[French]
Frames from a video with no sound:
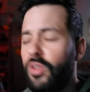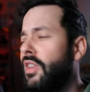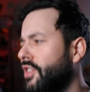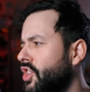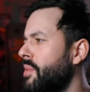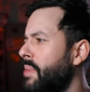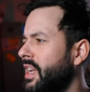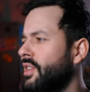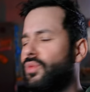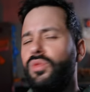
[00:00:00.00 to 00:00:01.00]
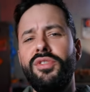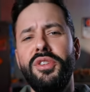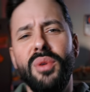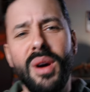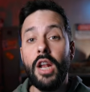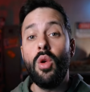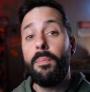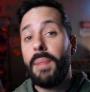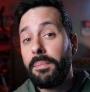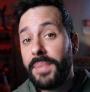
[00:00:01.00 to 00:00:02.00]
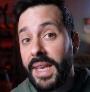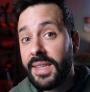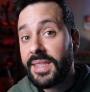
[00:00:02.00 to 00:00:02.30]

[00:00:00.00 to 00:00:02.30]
On en avait déjà parlé dans une vidéo. Et le papier